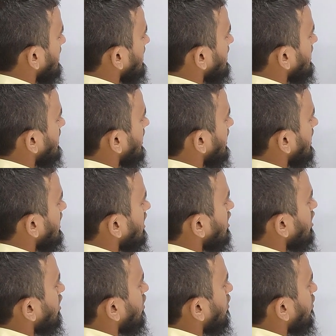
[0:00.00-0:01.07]
ইনহেল
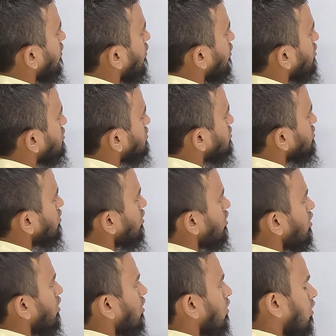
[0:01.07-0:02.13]
ও টু
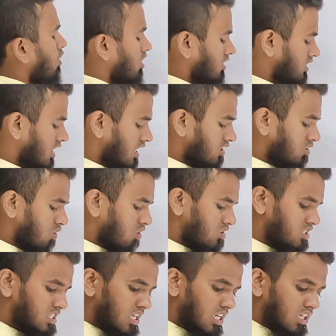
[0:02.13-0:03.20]
অর্থাৎ
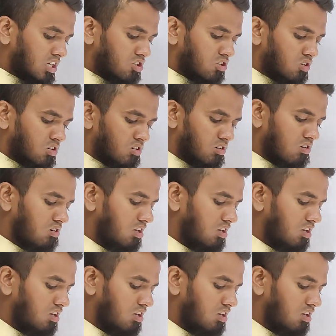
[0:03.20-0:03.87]
অক্সিজেনকে যখন